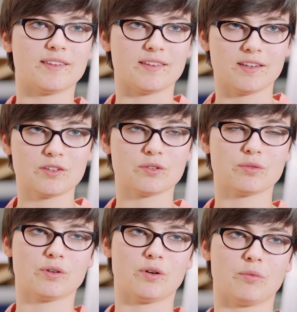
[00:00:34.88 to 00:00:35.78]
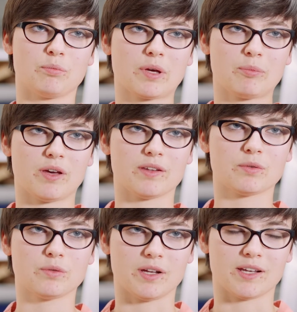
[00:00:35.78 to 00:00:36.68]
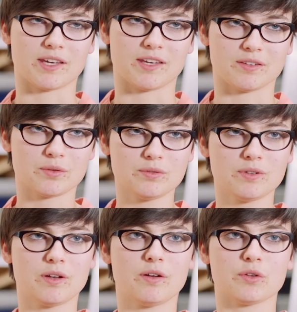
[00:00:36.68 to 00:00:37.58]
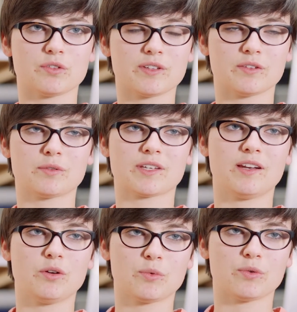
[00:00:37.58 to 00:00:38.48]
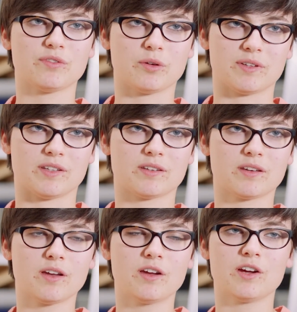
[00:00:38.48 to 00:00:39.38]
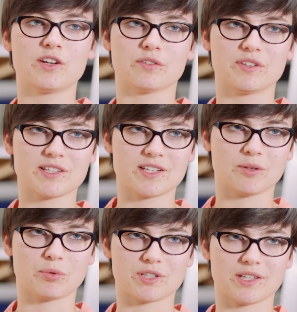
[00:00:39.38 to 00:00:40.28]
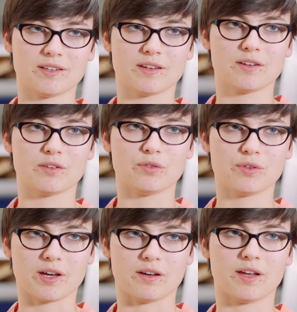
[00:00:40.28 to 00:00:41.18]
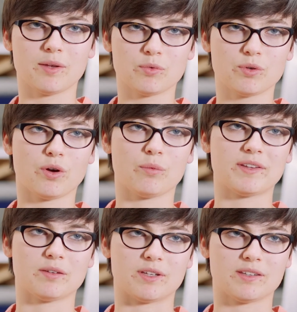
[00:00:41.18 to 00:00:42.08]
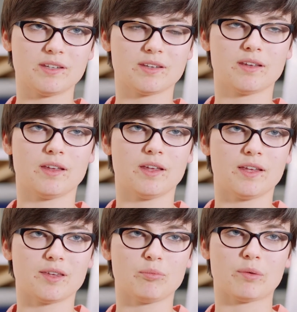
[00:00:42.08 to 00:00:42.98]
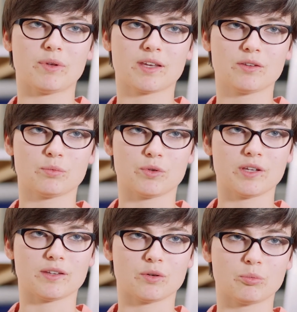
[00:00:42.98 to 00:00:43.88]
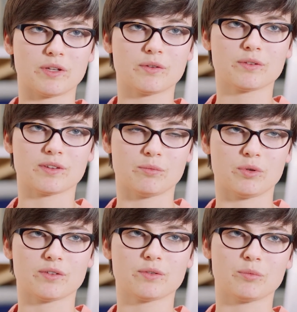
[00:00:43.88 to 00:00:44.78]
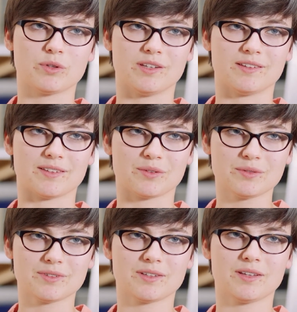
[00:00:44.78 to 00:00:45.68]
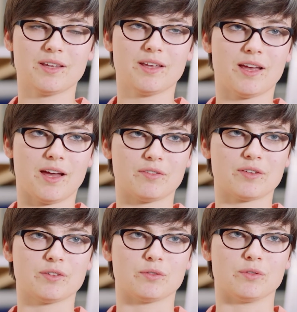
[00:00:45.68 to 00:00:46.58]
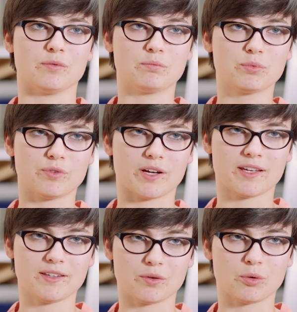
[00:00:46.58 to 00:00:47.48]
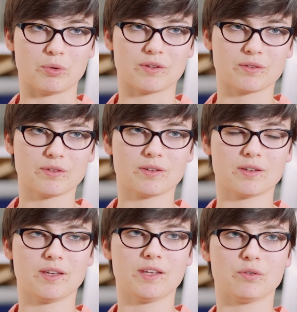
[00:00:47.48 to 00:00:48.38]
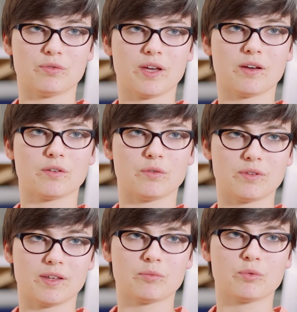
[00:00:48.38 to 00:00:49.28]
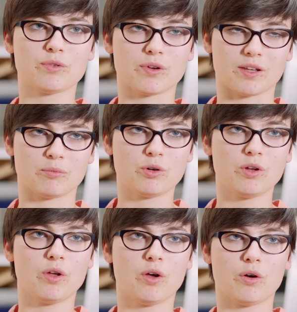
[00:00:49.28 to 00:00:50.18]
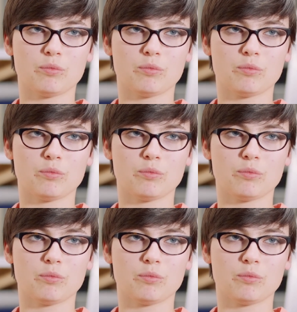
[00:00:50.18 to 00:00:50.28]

Cette année, je suis en préparation à l'agrégation en sciences industrielles option informatique. J'envisage l'année prochaine de faire un M2 en mathématiques qui me permettrait d'obtenir des compétences en simulation et modélisation afin de pouvoir gagner en compétences et de faire une thèse plus sereinement en